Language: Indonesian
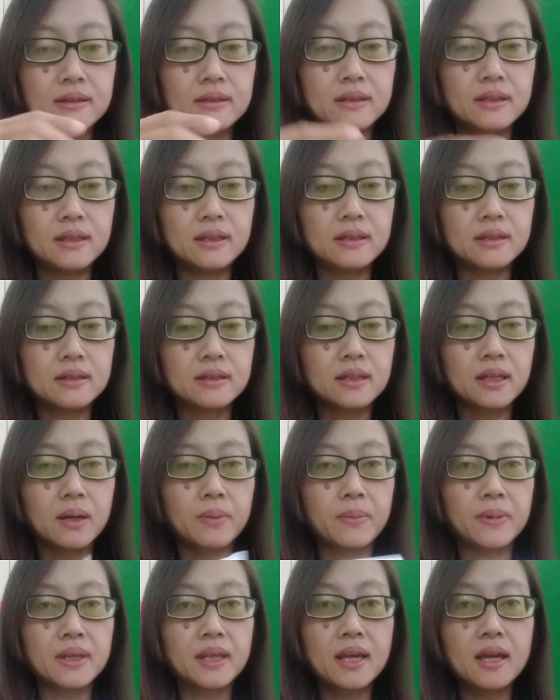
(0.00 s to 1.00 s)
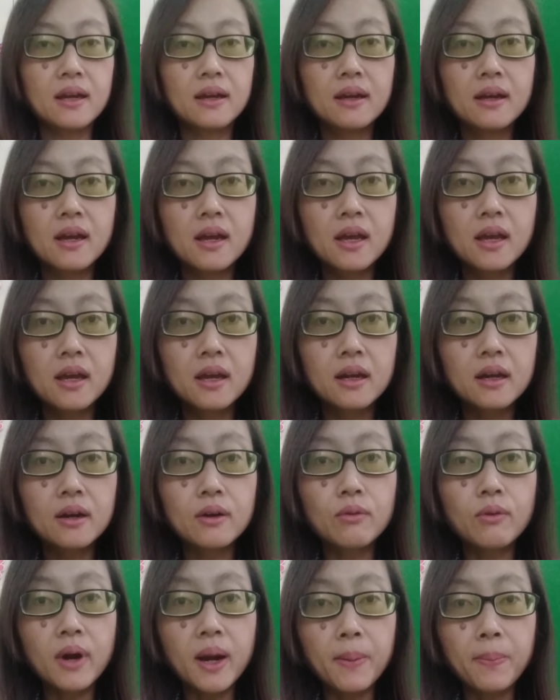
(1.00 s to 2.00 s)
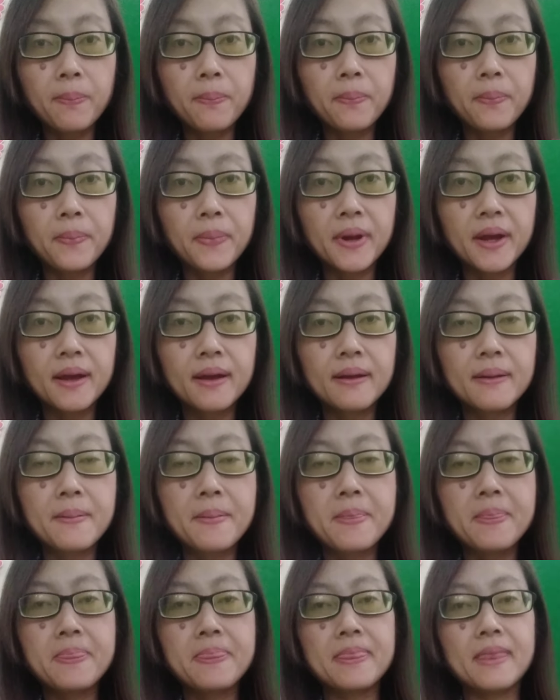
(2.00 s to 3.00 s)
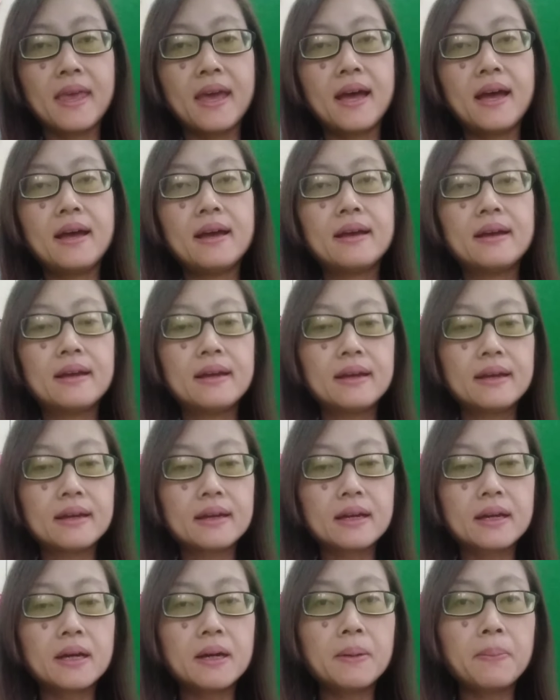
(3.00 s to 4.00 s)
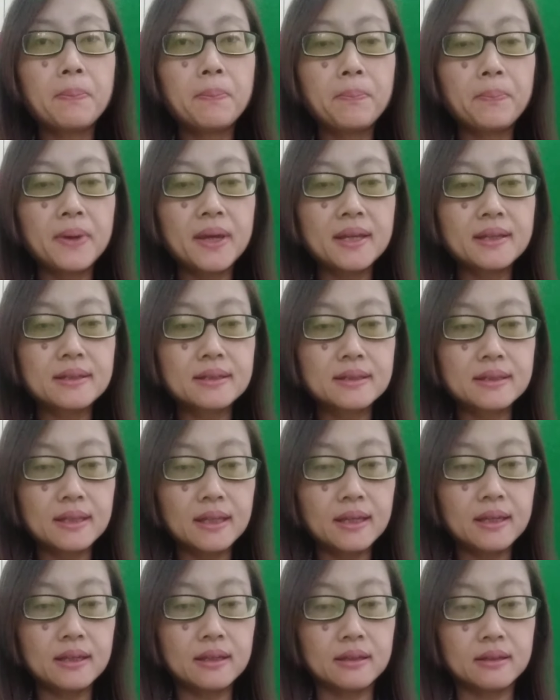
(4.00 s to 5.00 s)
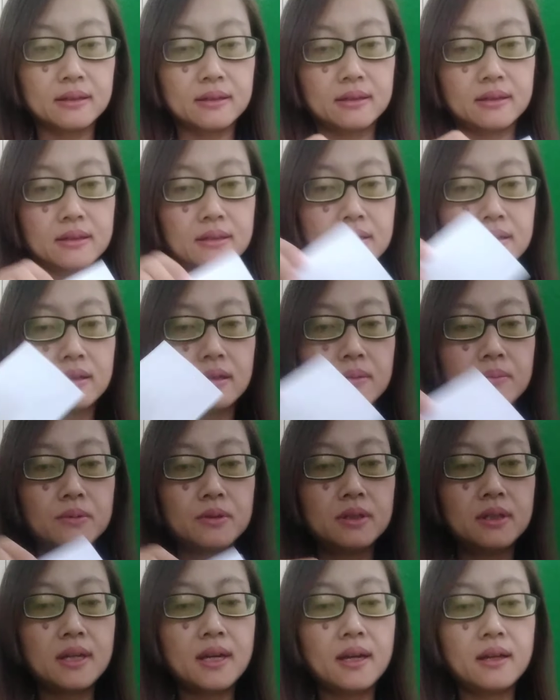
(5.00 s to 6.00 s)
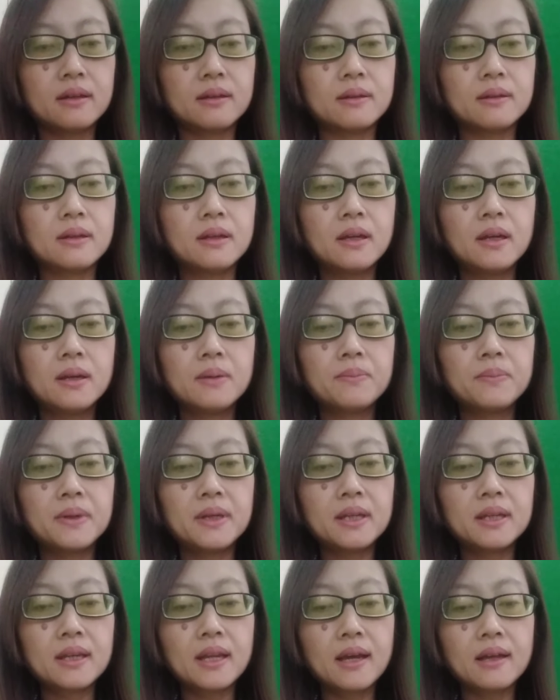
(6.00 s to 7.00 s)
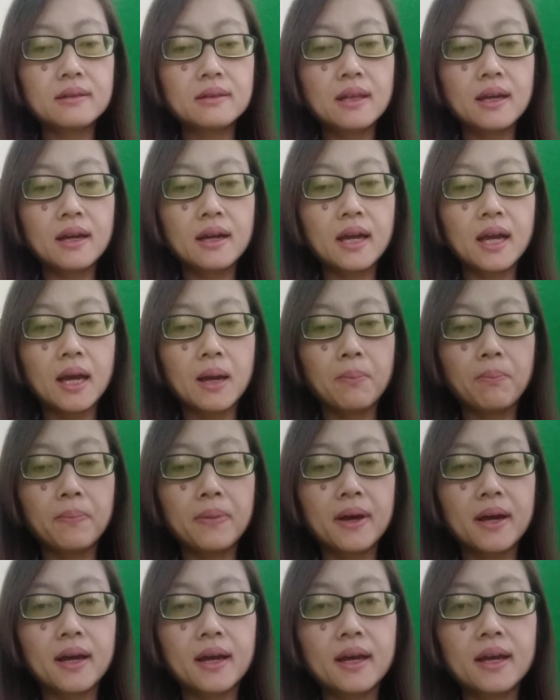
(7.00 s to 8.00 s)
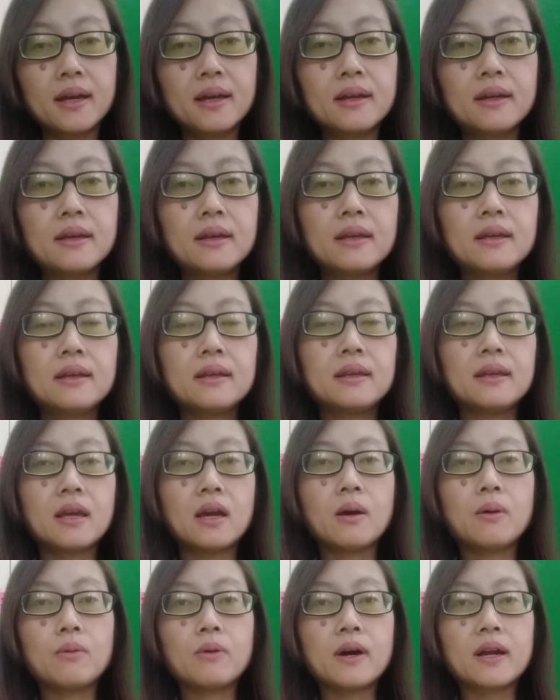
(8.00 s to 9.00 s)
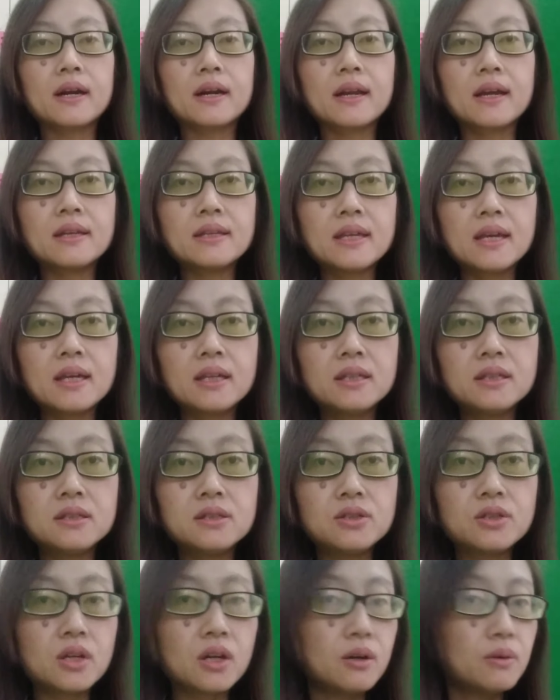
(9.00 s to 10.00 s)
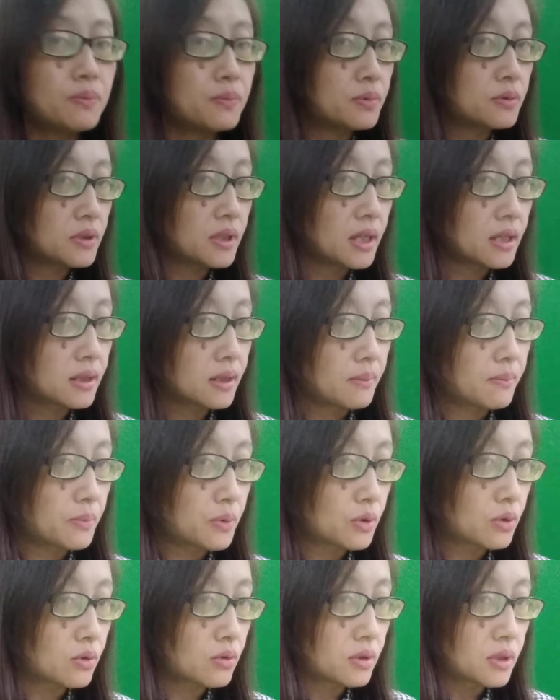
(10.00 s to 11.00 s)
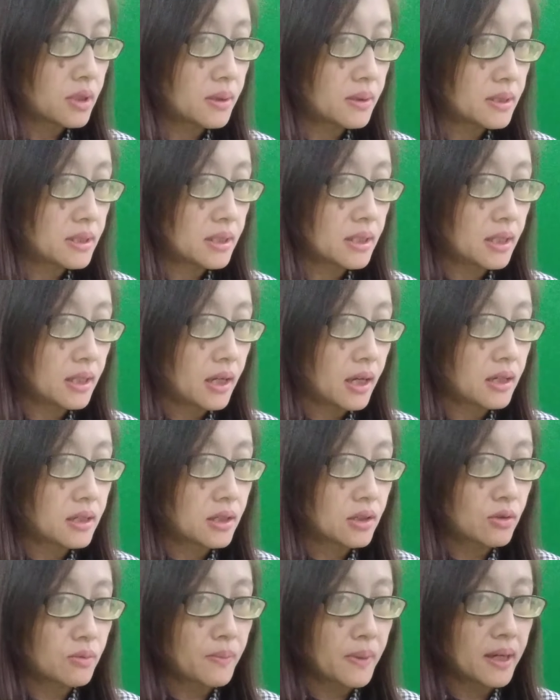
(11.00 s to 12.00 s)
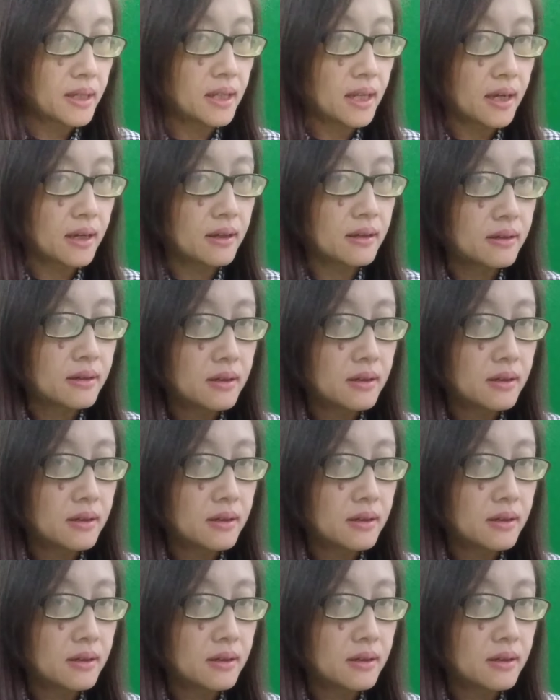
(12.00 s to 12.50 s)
Nih, namanya crab ya kepiting kemudian binatang apa yang warnanya hijau punya tempurung di sini ada rumahnya